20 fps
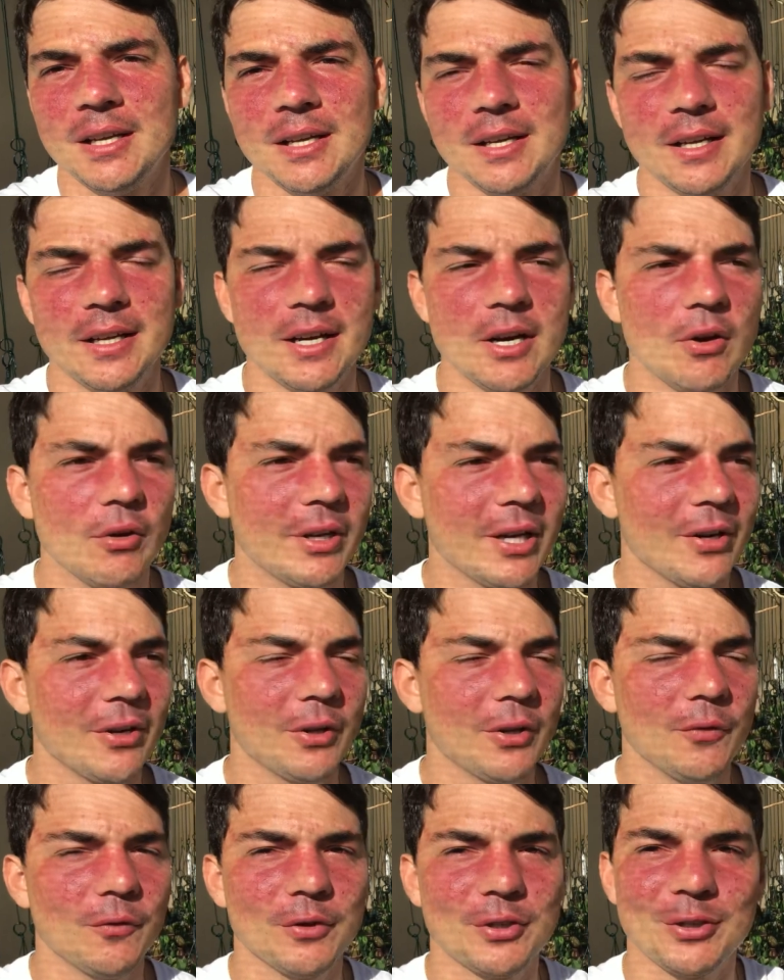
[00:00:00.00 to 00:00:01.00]
É, eu
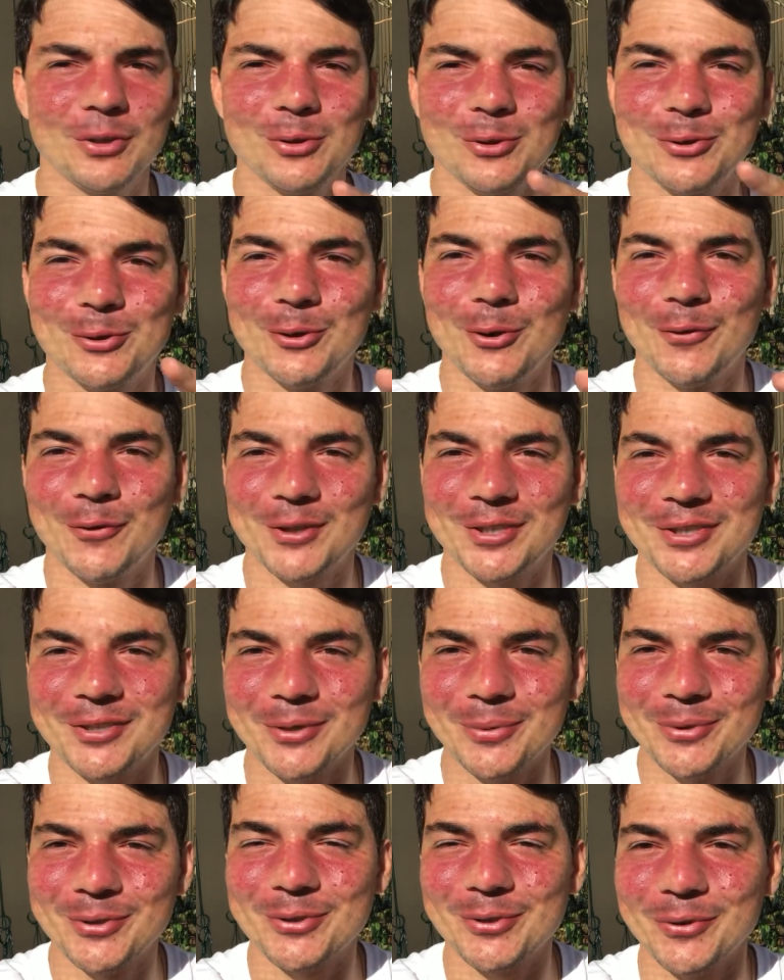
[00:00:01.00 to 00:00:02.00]
quero que você não sofra assim
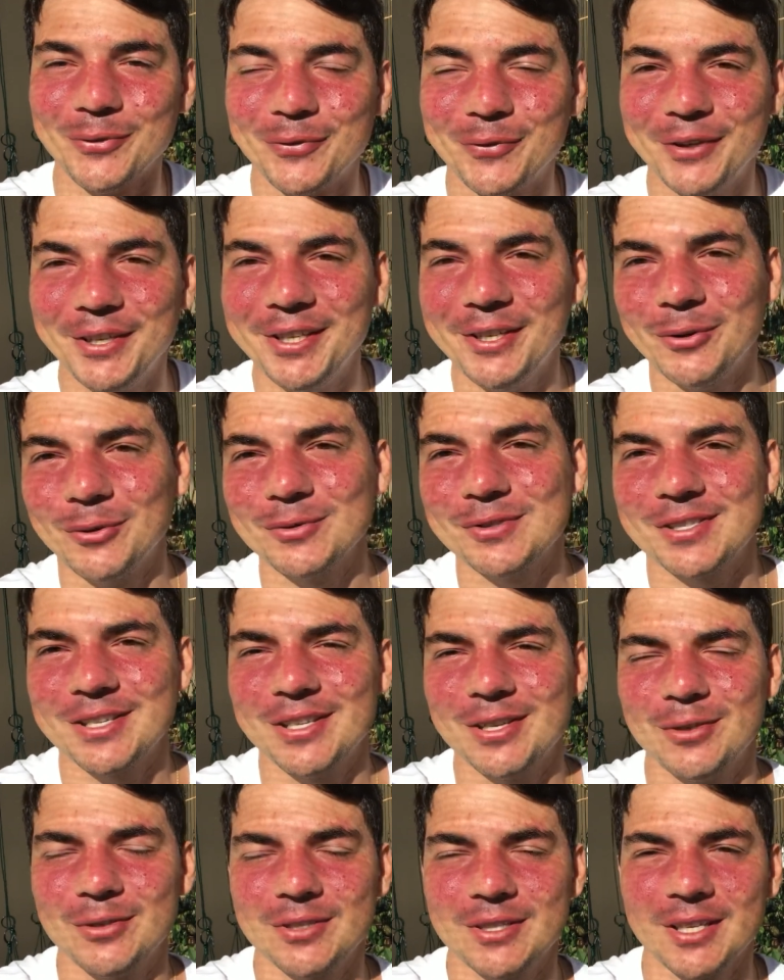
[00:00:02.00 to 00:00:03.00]
como eu sofri alguns
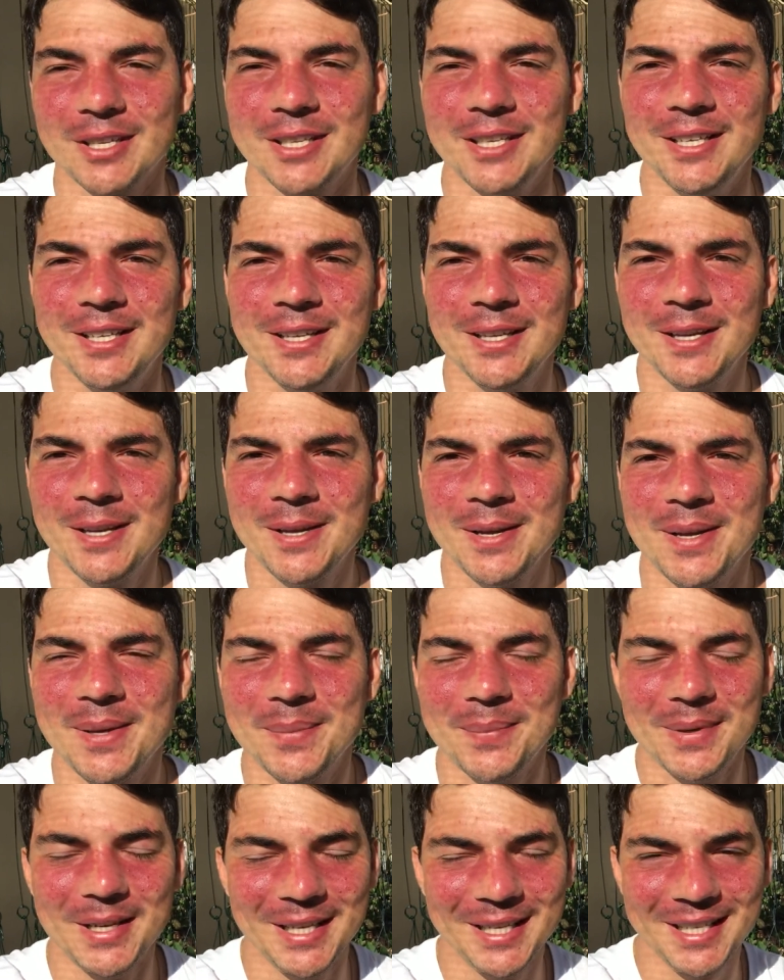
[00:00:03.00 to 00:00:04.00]
erros aqui,
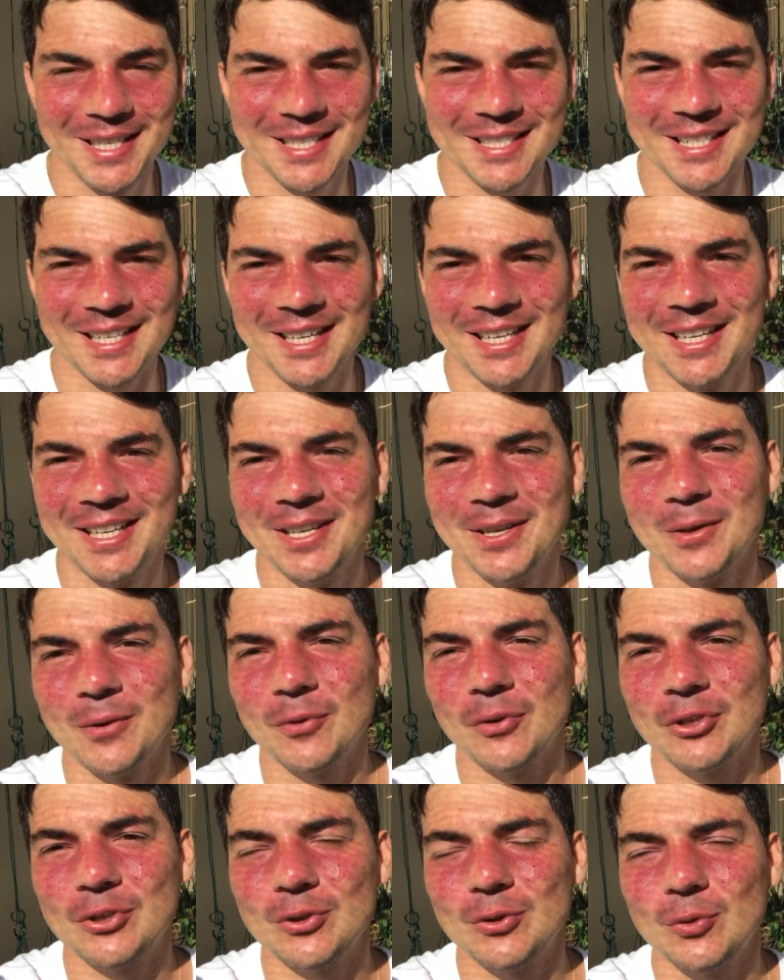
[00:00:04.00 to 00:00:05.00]
beleza?
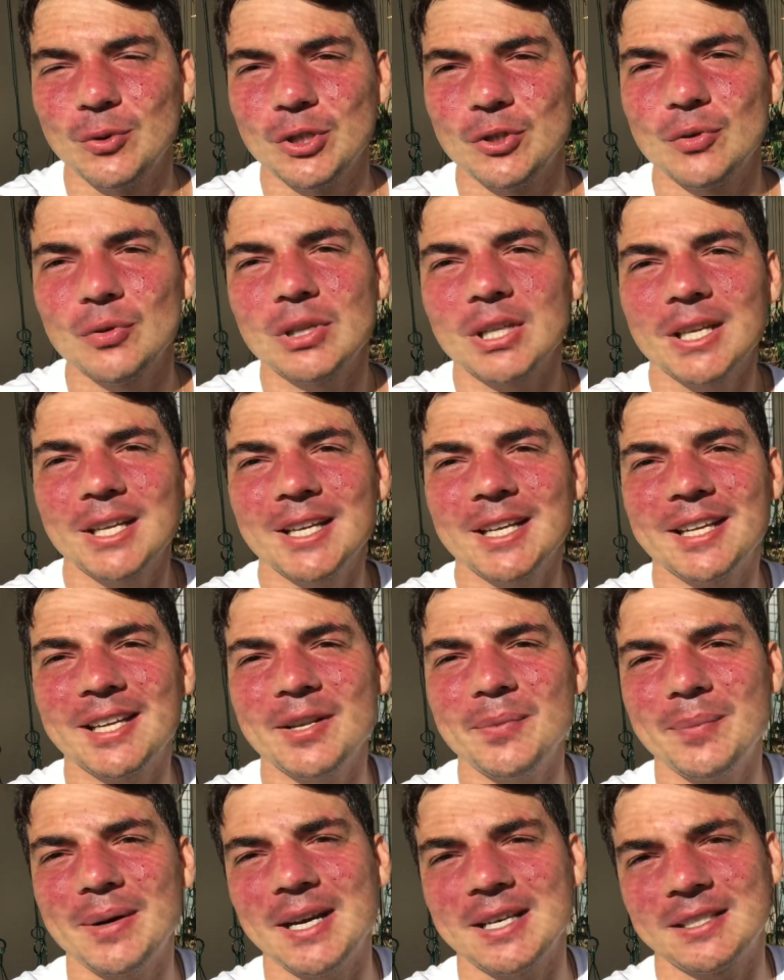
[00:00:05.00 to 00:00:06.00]
Continua junto aí,
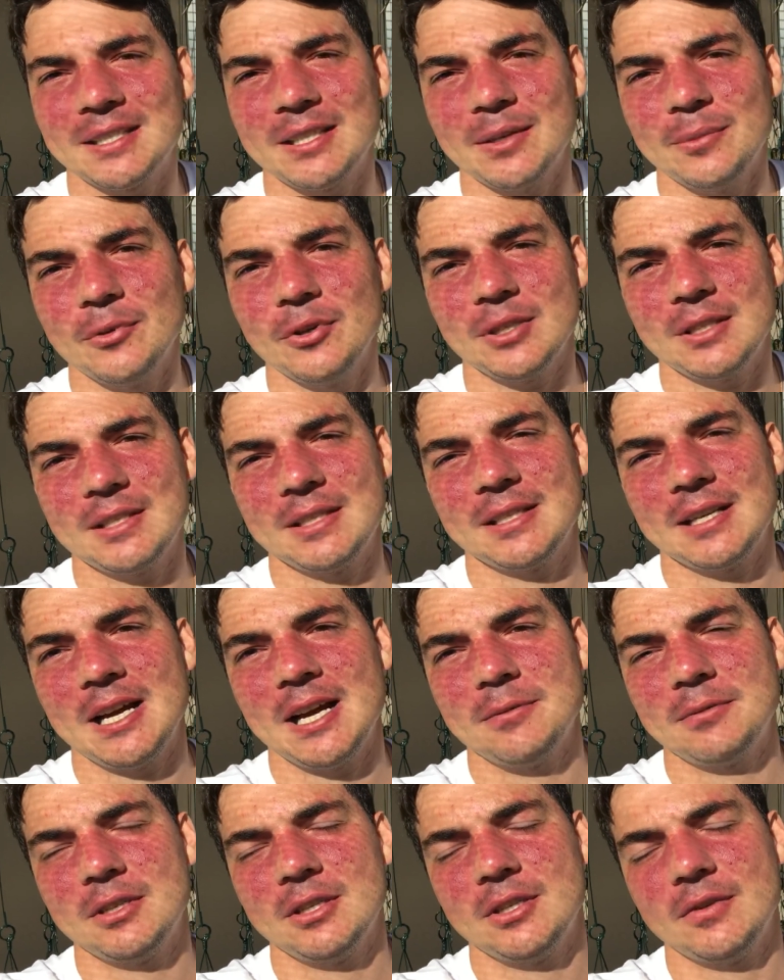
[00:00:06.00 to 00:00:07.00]
aqui embaixo tem meu
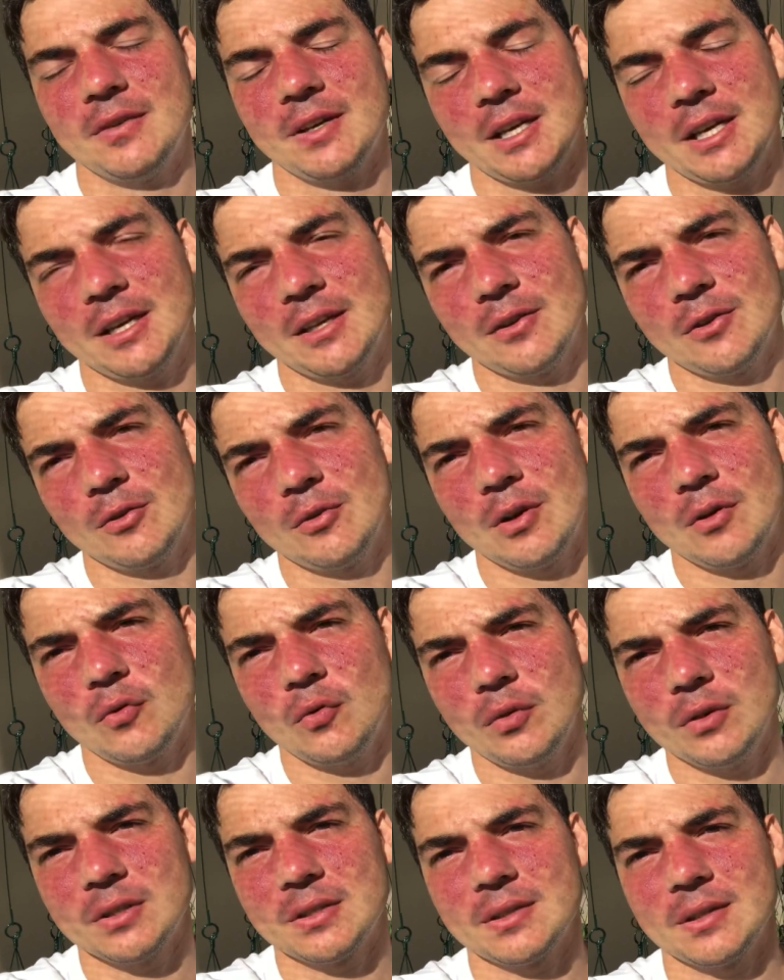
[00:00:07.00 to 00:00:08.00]
WhatsApp, se estiver querendo alguma
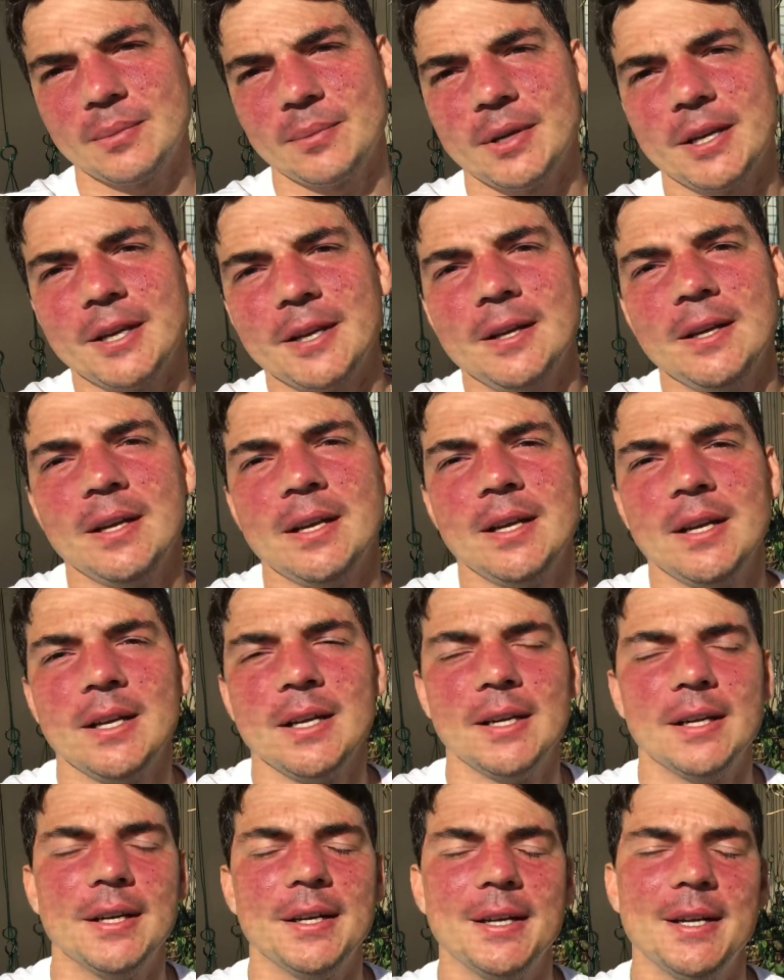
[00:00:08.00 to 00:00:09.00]
coisa também,
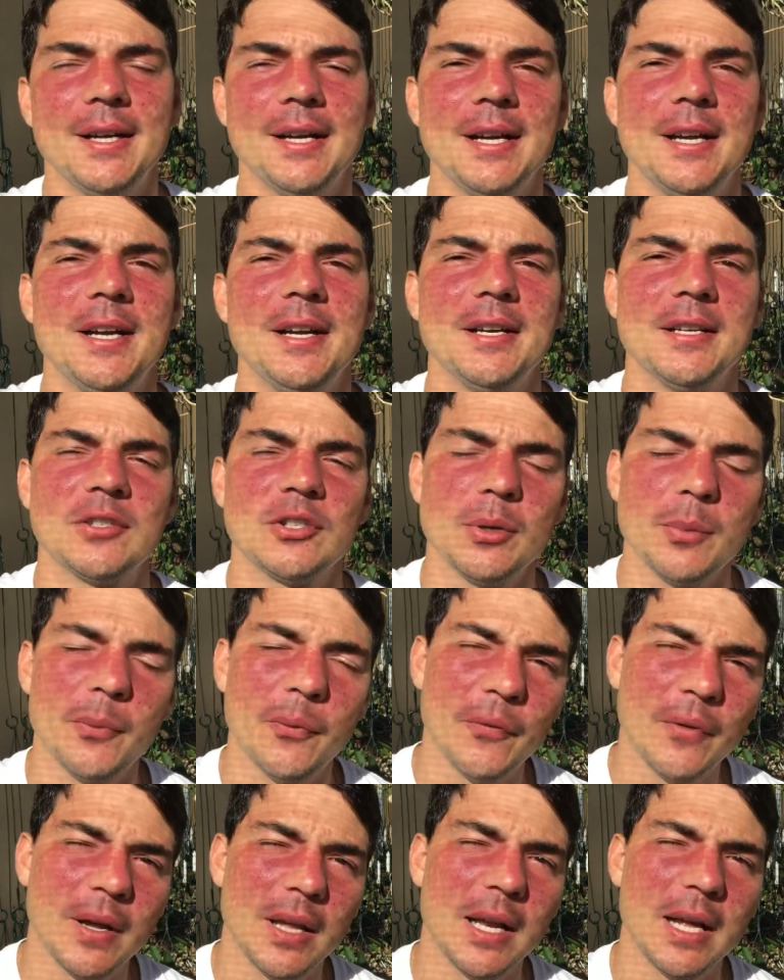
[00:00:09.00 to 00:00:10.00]
é só me
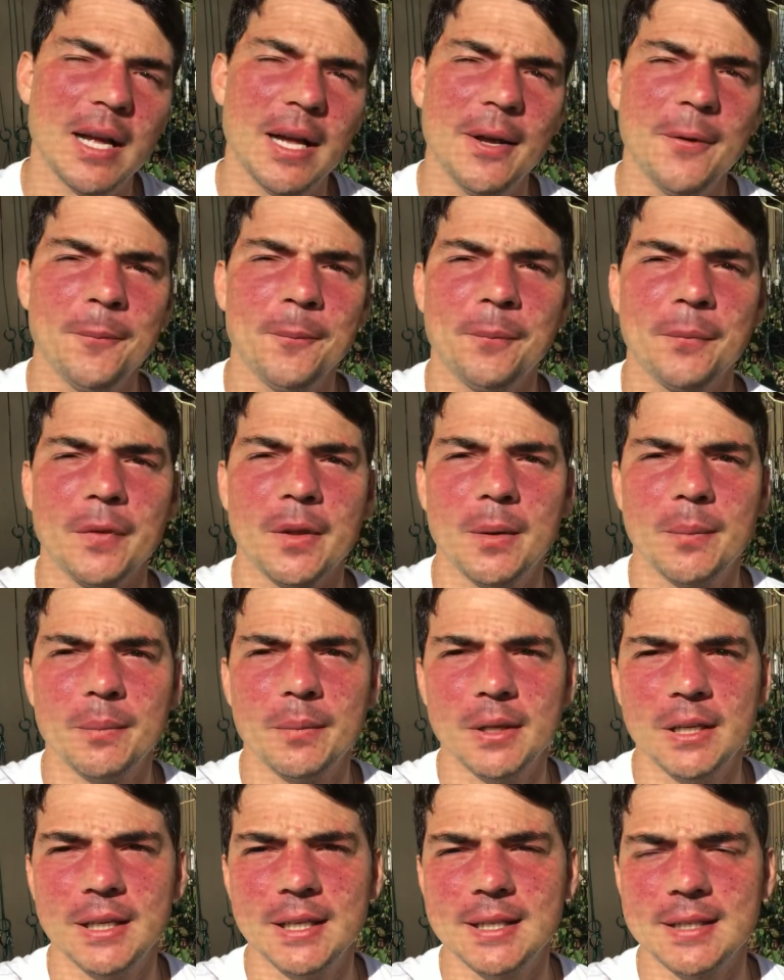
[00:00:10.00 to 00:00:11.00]
falar,
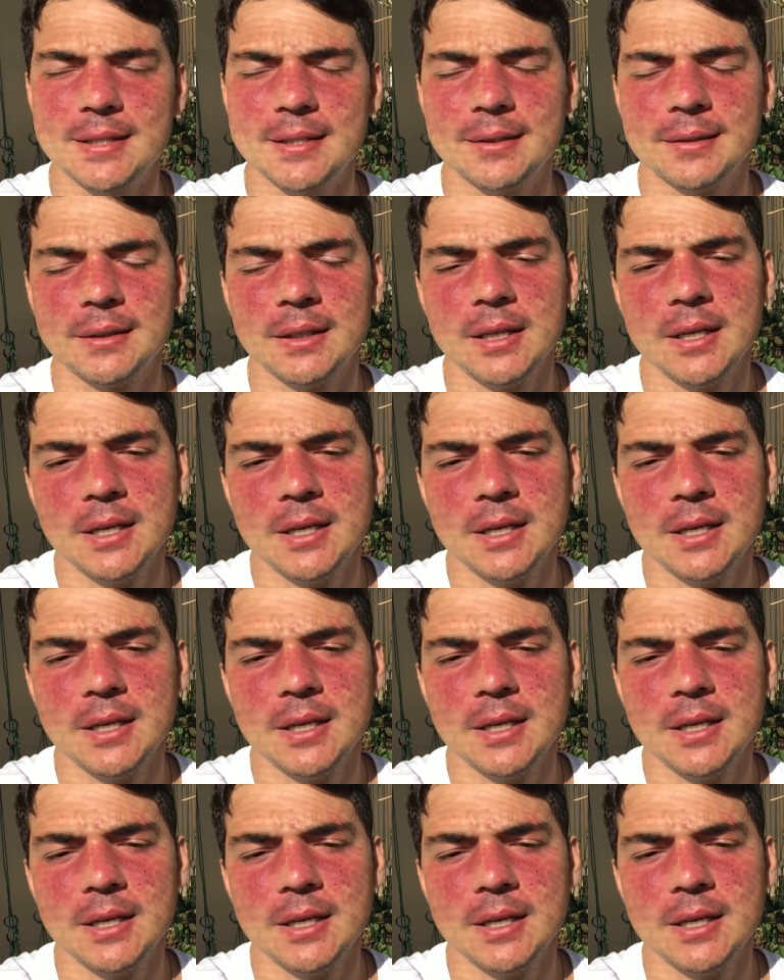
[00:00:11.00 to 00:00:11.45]
beleza?